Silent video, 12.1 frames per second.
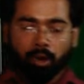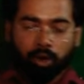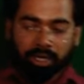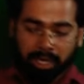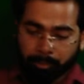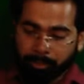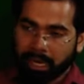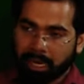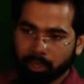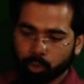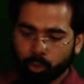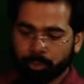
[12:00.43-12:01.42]
और हम
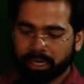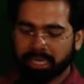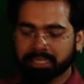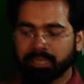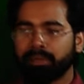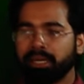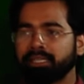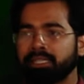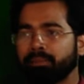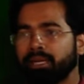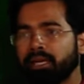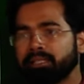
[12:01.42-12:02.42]
आर को बढ़ाते
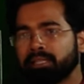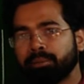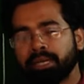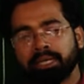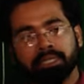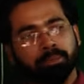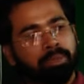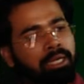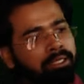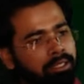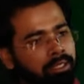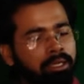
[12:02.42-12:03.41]
बढ़ाते बढ़ाते बढ़ाते
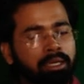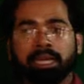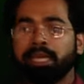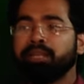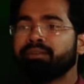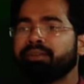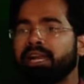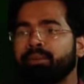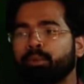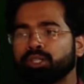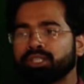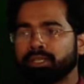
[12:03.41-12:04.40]
बढ़ाते इन्फिनाइट
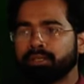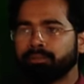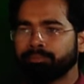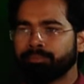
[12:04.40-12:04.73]
पहुँच गए